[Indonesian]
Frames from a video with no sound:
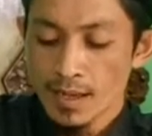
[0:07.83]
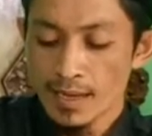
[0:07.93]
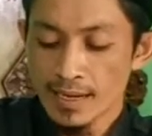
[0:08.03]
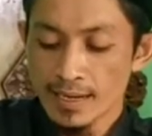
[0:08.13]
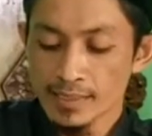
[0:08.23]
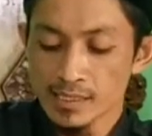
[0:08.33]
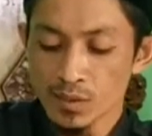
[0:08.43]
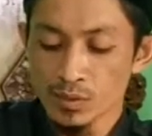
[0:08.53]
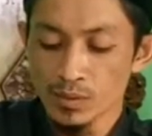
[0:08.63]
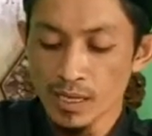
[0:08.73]
An Anasin
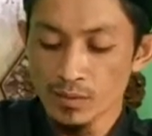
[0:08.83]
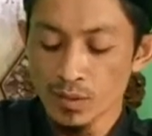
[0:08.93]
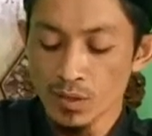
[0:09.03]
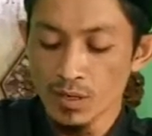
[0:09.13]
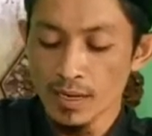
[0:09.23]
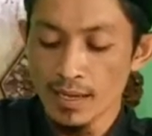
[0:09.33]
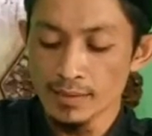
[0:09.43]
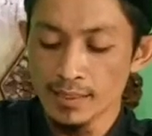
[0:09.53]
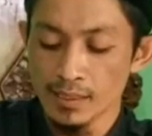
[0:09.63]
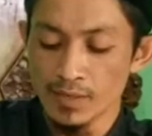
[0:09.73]
radhiyallahu anhu
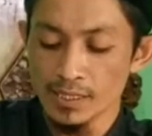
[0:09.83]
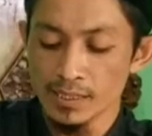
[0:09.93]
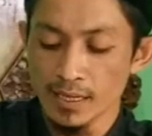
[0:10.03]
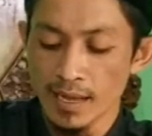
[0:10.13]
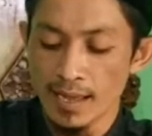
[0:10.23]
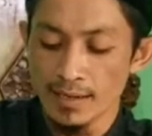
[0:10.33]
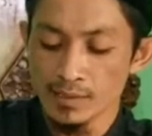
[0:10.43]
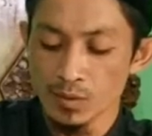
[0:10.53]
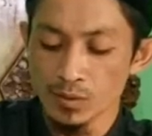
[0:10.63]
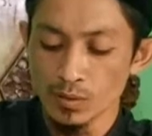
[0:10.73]
qala dan riwayatnya saking
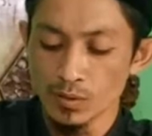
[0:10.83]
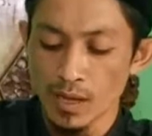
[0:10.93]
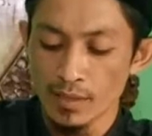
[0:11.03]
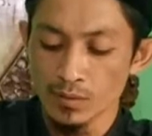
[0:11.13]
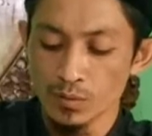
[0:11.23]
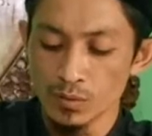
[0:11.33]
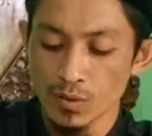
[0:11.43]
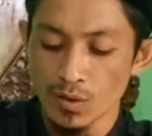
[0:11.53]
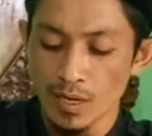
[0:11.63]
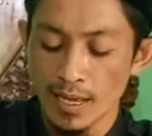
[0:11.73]
Anas radhiyallahu
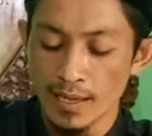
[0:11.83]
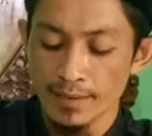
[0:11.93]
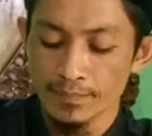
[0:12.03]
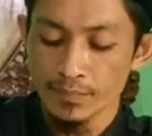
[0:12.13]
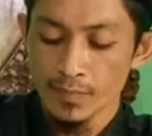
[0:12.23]
anhu qala.